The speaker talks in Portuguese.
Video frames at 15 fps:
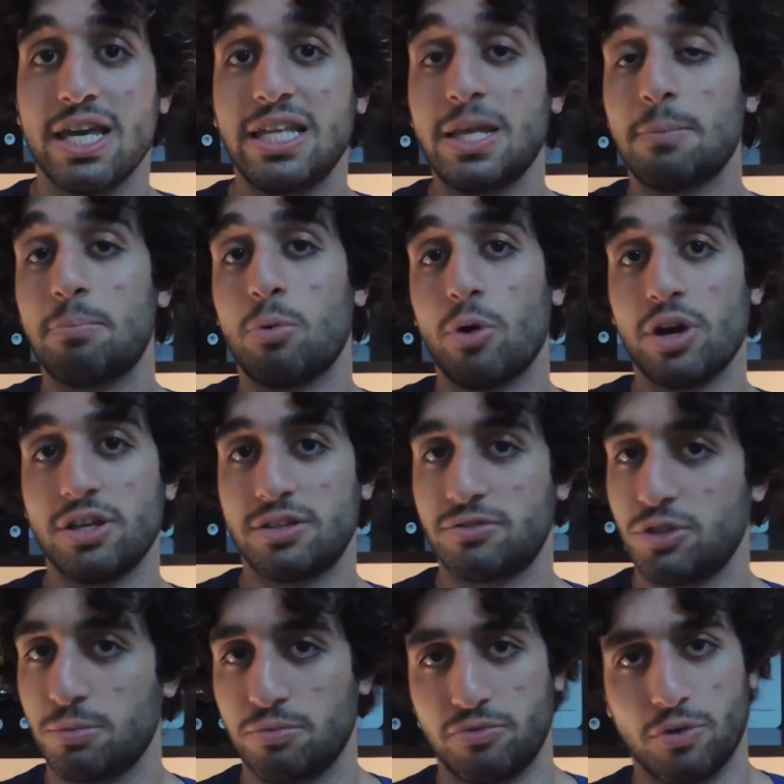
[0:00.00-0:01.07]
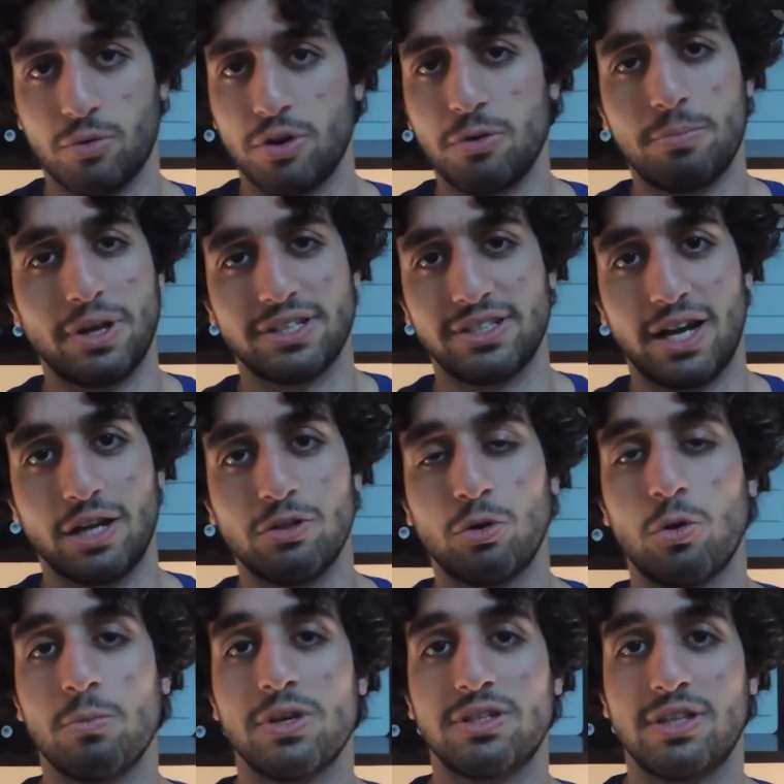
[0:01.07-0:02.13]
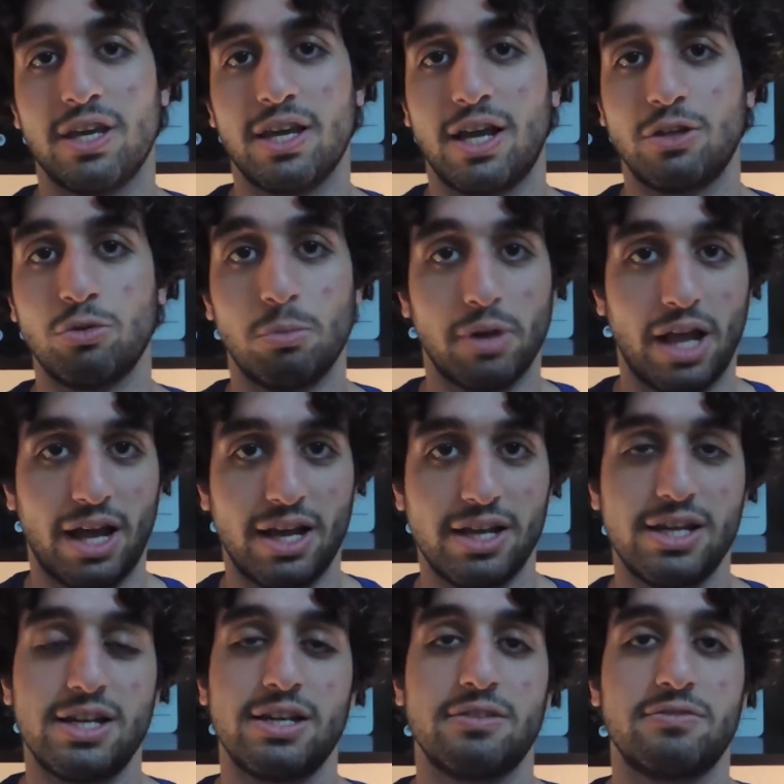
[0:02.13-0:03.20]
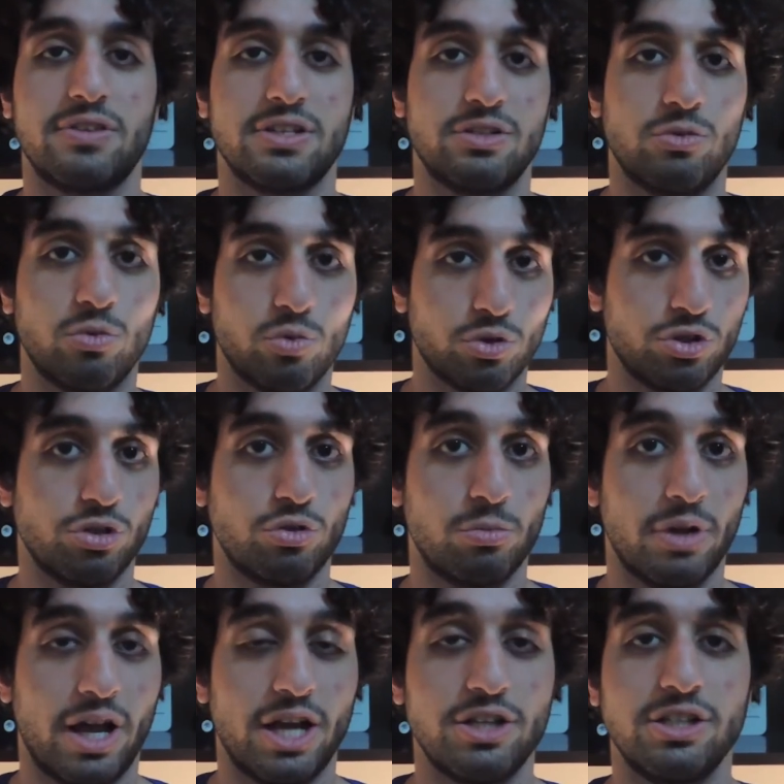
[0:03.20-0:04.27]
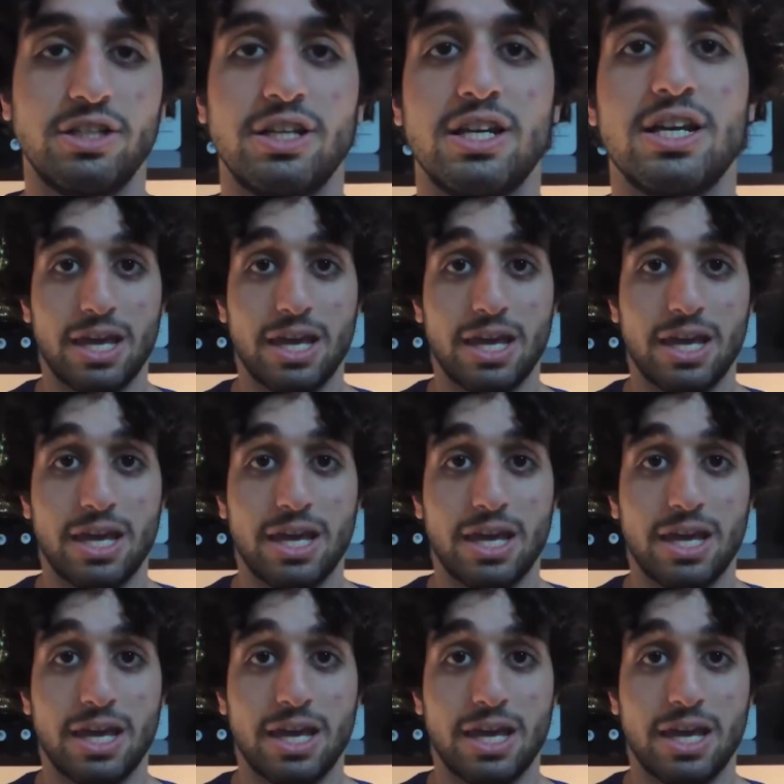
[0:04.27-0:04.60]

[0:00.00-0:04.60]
E depois, tipo, foi o ano passado eu comecei a dublar, fazer um curso de dublagem.